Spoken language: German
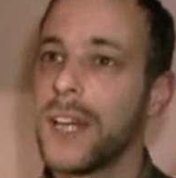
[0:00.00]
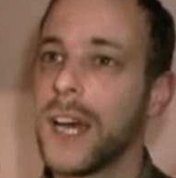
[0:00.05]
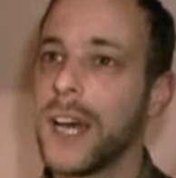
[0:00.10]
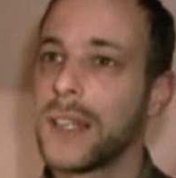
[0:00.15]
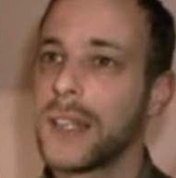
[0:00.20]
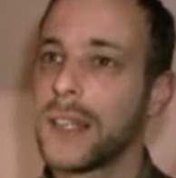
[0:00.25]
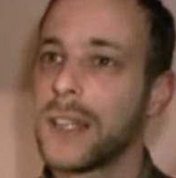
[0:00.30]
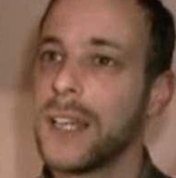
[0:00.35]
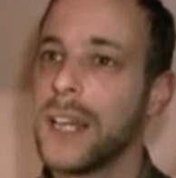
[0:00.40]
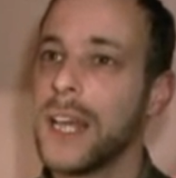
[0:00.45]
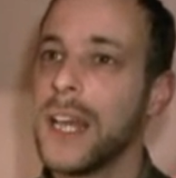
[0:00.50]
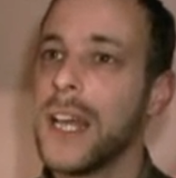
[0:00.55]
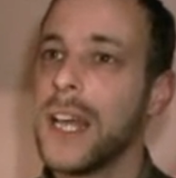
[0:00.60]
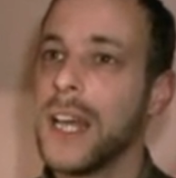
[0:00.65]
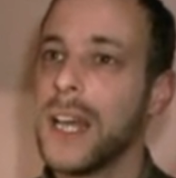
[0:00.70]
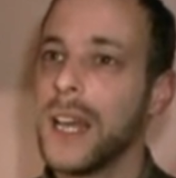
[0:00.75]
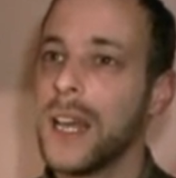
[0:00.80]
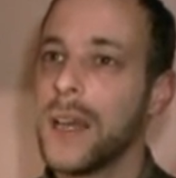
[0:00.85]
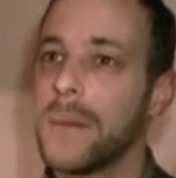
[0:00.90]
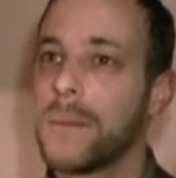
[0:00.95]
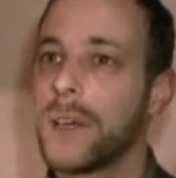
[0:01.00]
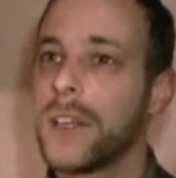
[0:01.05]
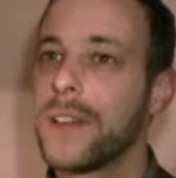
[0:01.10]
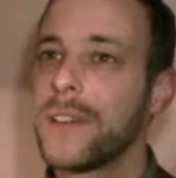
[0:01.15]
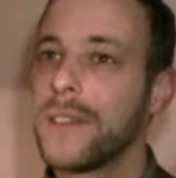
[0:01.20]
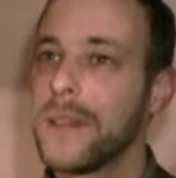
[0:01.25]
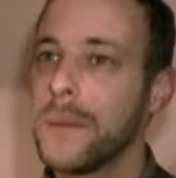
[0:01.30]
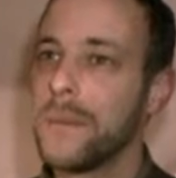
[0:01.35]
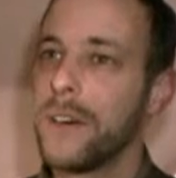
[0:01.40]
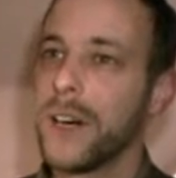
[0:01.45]
Wir hatten im
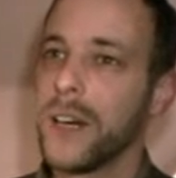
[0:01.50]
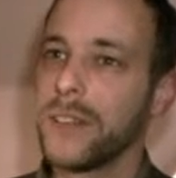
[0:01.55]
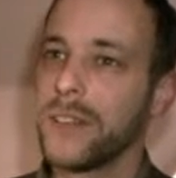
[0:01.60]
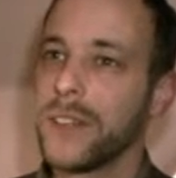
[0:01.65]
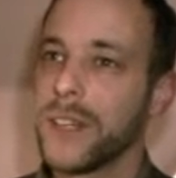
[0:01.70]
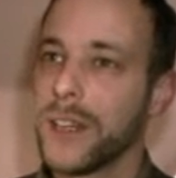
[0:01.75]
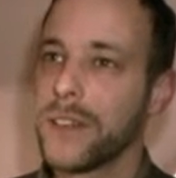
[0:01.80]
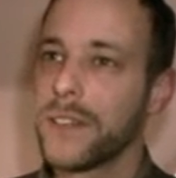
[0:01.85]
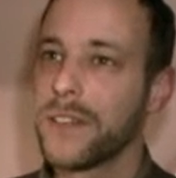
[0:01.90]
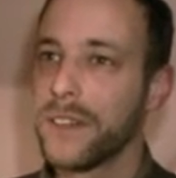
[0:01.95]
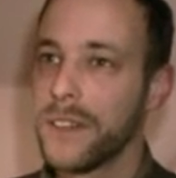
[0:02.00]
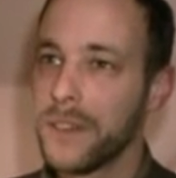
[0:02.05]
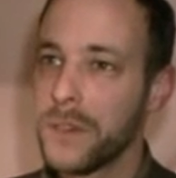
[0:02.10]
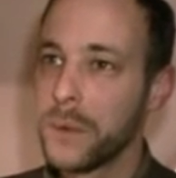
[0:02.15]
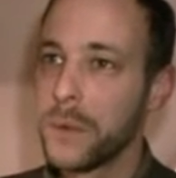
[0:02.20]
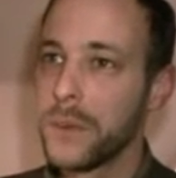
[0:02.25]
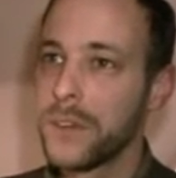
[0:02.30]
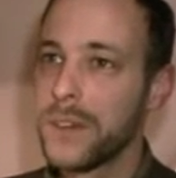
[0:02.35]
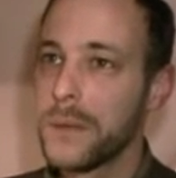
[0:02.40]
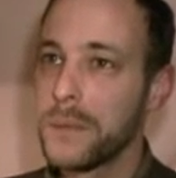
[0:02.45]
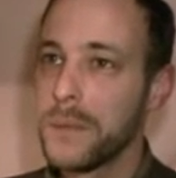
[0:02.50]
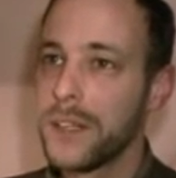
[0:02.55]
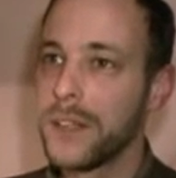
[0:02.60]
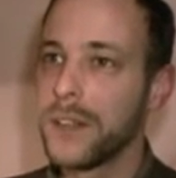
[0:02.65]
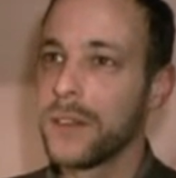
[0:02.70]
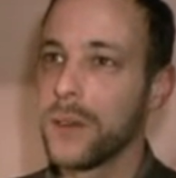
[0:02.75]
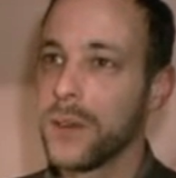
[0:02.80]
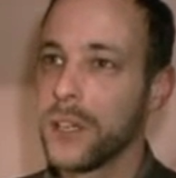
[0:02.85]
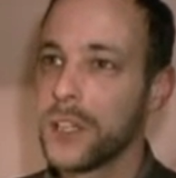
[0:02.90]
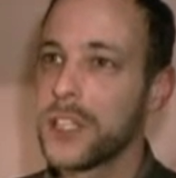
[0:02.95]
Prinzip waren wir das
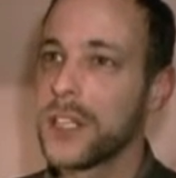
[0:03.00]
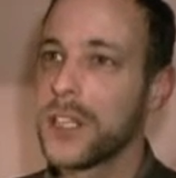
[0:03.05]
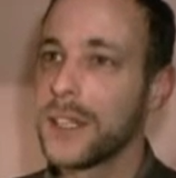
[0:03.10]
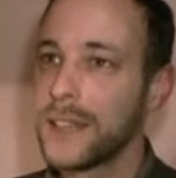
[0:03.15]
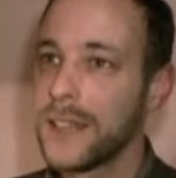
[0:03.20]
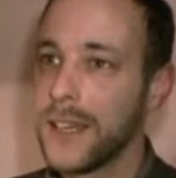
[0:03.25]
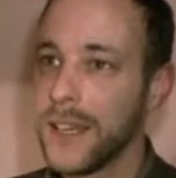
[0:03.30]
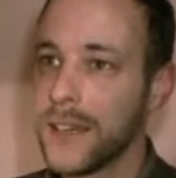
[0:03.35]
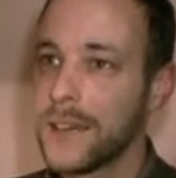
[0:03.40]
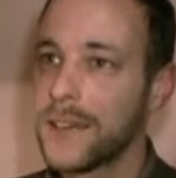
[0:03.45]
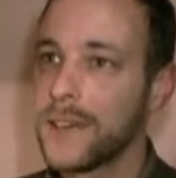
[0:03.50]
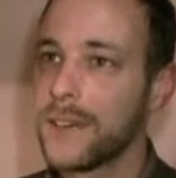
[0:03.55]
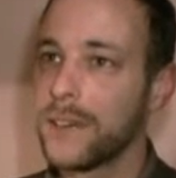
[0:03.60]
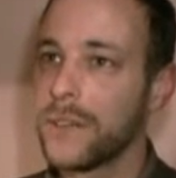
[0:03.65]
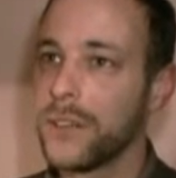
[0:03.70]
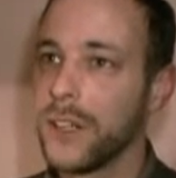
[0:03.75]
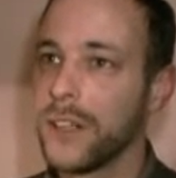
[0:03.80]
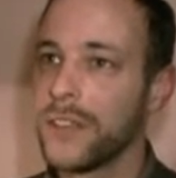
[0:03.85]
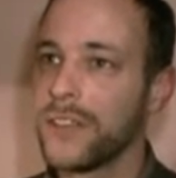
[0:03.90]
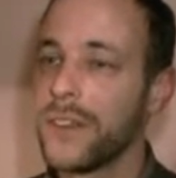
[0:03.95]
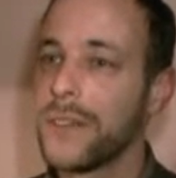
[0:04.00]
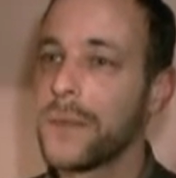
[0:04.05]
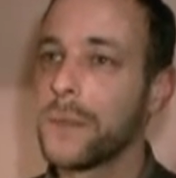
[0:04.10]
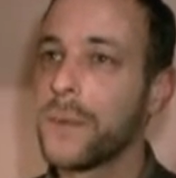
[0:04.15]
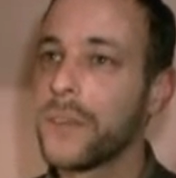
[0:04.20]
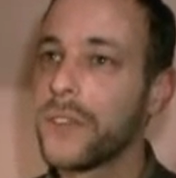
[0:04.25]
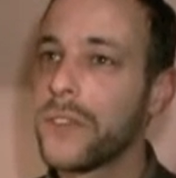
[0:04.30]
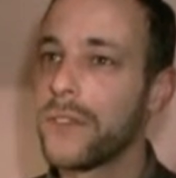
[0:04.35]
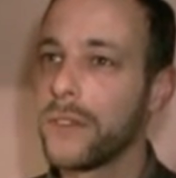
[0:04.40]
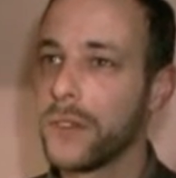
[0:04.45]
Versuchsgebiet in Deutschland, die ersten Wölfe. Wir
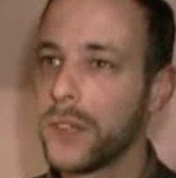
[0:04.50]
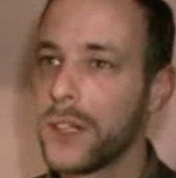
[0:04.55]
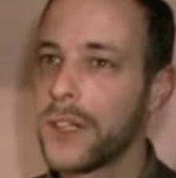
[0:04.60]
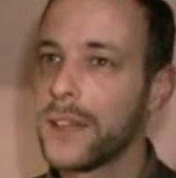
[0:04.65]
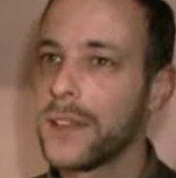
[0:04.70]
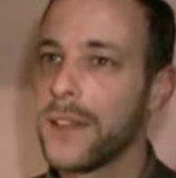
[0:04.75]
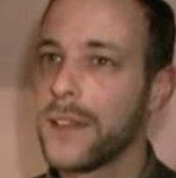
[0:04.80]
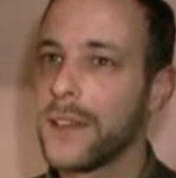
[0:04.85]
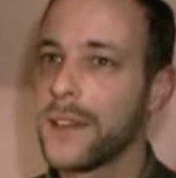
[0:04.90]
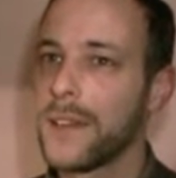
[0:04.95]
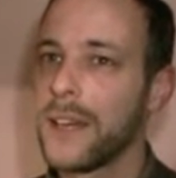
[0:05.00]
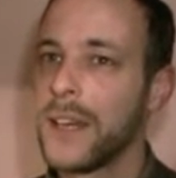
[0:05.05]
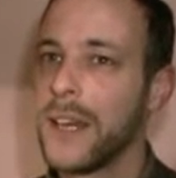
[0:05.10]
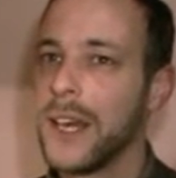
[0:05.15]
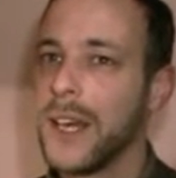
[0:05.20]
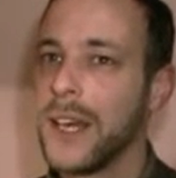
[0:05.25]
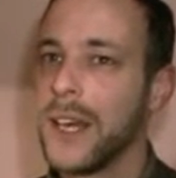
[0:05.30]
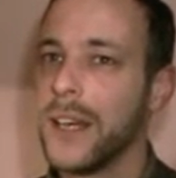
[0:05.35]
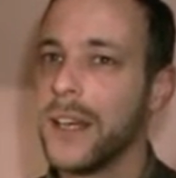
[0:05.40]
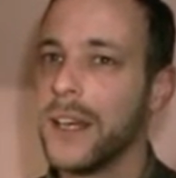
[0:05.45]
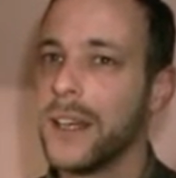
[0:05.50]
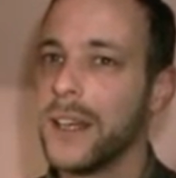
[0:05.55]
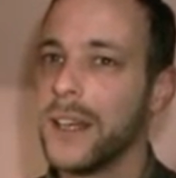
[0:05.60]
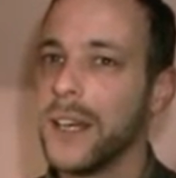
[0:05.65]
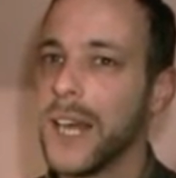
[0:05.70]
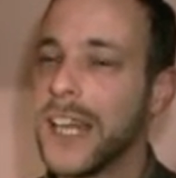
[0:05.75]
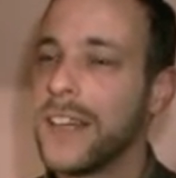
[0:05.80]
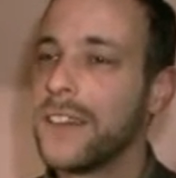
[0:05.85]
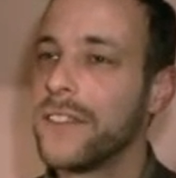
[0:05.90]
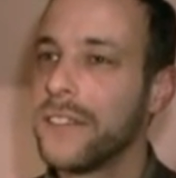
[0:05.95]
mussten wirklich erst
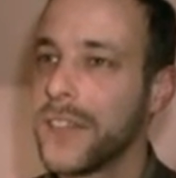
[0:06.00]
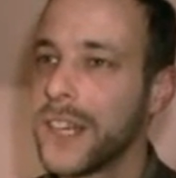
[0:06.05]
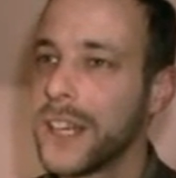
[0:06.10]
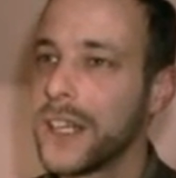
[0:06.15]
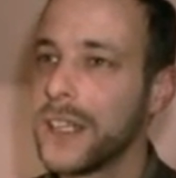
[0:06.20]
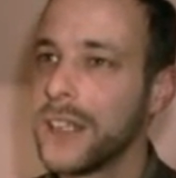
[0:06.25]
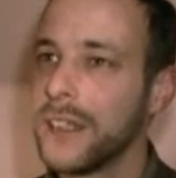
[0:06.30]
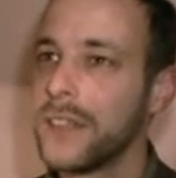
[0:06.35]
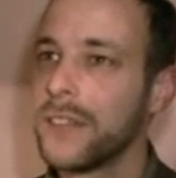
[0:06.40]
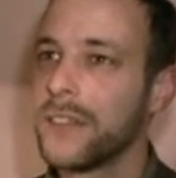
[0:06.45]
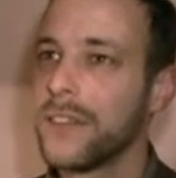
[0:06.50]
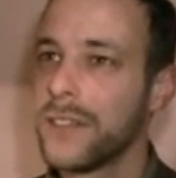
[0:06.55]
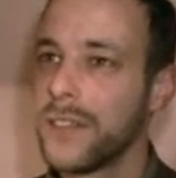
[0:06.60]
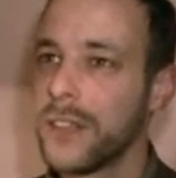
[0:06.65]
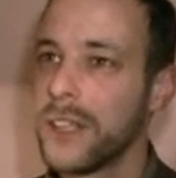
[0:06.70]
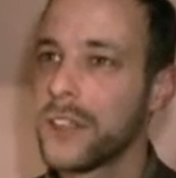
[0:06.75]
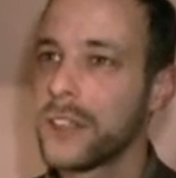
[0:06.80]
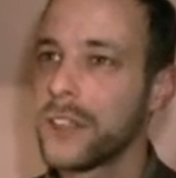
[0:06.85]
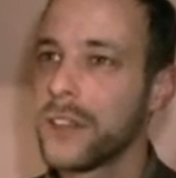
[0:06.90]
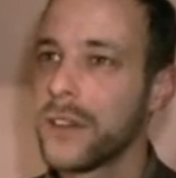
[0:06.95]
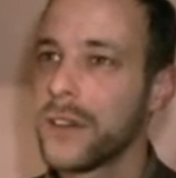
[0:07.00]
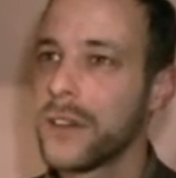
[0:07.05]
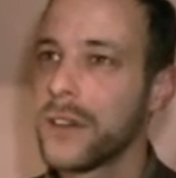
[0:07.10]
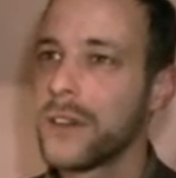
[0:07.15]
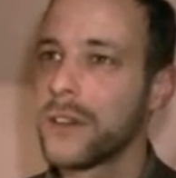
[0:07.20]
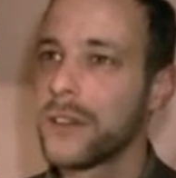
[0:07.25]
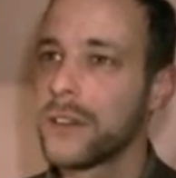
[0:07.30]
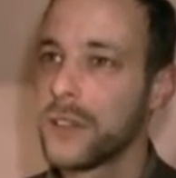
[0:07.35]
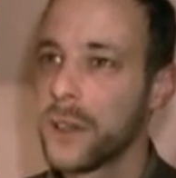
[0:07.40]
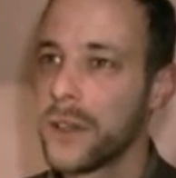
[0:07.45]
äh, entwickeln, wie wir die
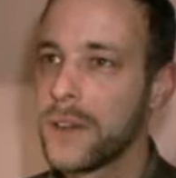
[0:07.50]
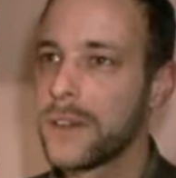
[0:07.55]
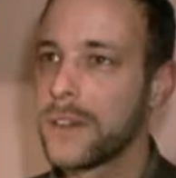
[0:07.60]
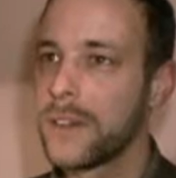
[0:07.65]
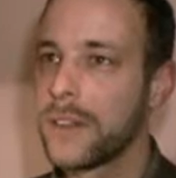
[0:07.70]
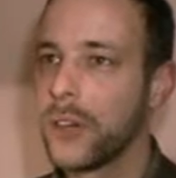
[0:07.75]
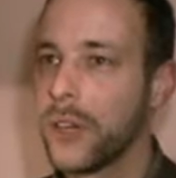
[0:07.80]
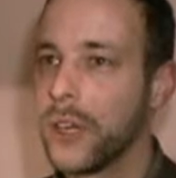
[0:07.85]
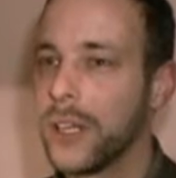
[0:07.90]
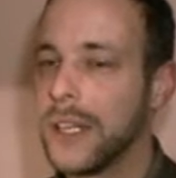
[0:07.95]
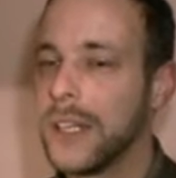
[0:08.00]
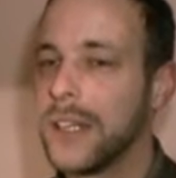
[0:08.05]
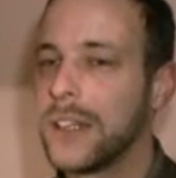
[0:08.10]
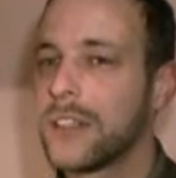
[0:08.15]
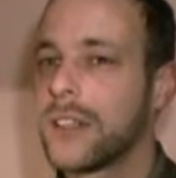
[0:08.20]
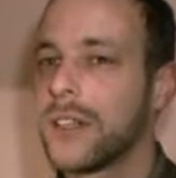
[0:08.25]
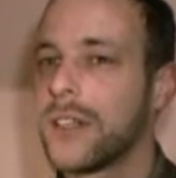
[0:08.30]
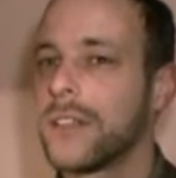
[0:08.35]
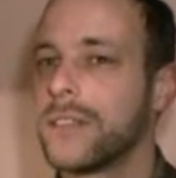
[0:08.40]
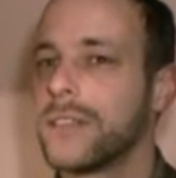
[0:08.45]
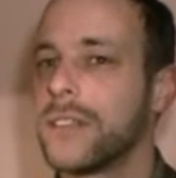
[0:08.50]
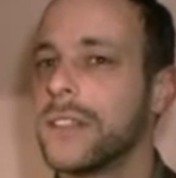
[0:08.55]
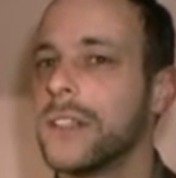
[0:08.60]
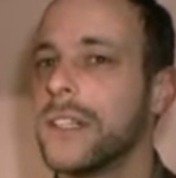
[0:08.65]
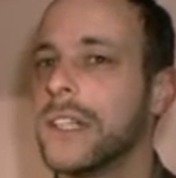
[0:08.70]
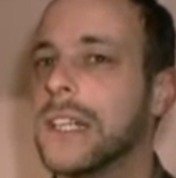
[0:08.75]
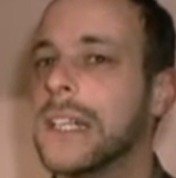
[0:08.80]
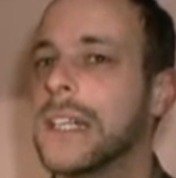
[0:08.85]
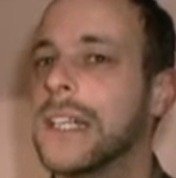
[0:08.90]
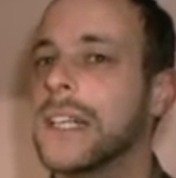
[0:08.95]
schützen können, die
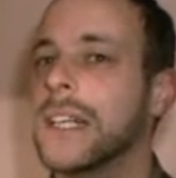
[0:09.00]
Schafe.